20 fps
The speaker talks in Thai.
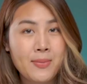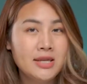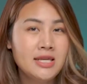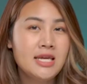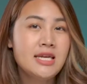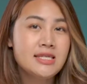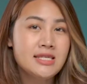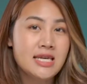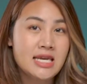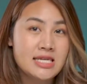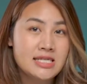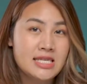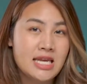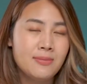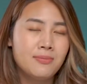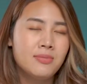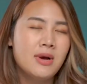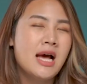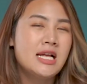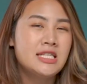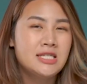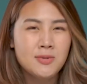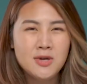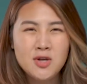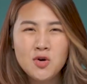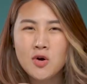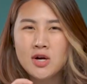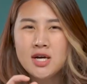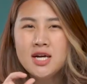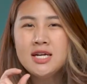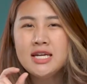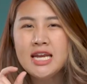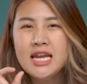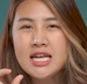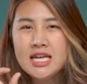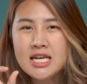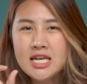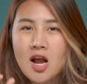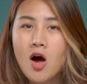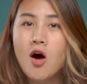ไปที่40อาจจะมีหน่วงขึ้นนิด
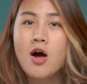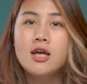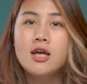หน่